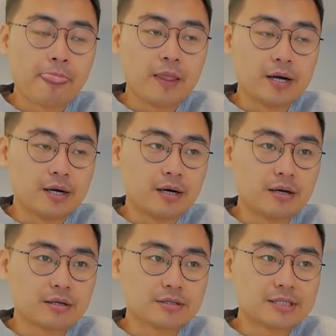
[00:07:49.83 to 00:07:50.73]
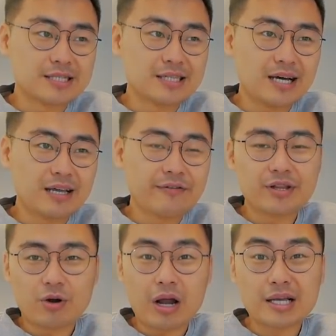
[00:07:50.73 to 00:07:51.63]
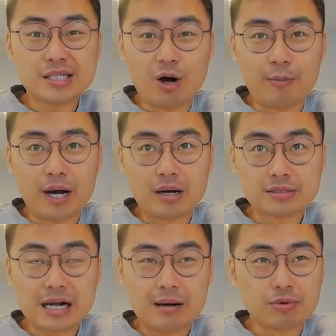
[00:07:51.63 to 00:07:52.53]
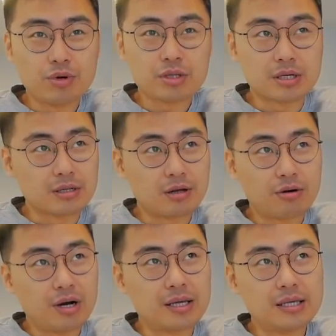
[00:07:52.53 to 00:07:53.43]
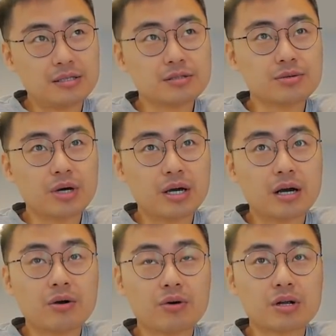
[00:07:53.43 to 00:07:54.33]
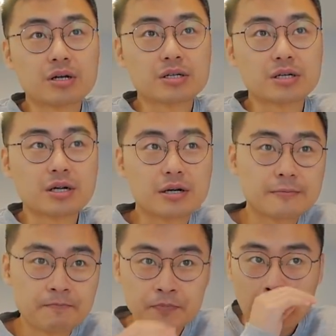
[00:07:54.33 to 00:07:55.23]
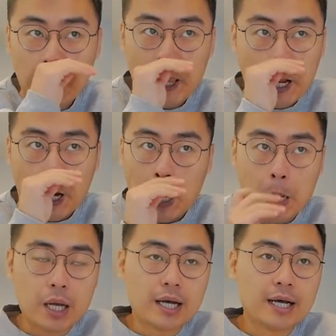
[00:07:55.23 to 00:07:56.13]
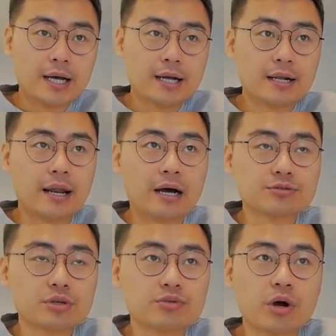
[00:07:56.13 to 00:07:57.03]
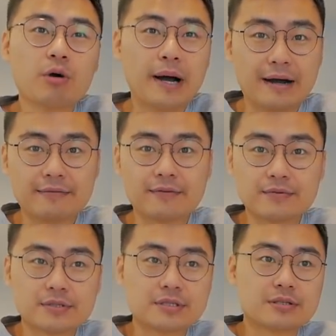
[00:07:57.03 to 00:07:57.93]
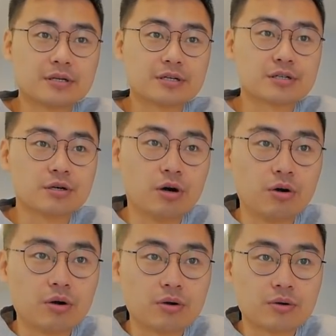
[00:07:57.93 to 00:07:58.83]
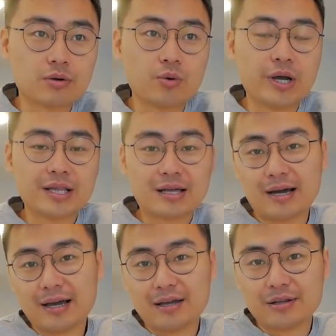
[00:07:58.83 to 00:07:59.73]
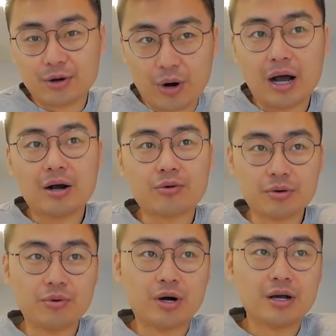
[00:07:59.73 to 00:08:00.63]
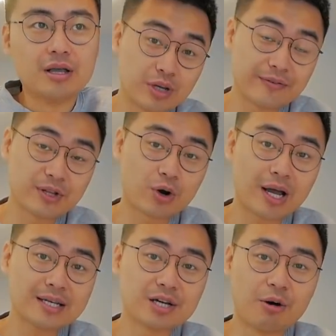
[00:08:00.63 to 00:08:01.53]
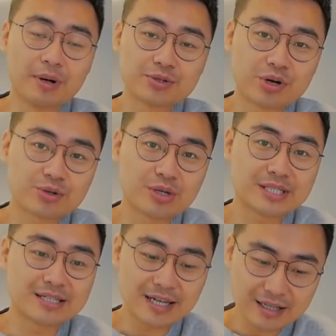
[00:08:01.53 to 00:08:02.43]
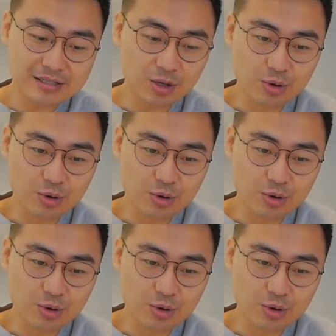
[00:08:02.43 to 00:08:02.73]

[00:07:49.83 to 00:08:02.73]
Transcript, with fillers: 呃，现在因为 Nora 还小嘛，差不多等到 a 一岁或者是呃两岁左右吧的时候，会带诺 a 回国。因为诺 a 还小嘛，虽然说现在的交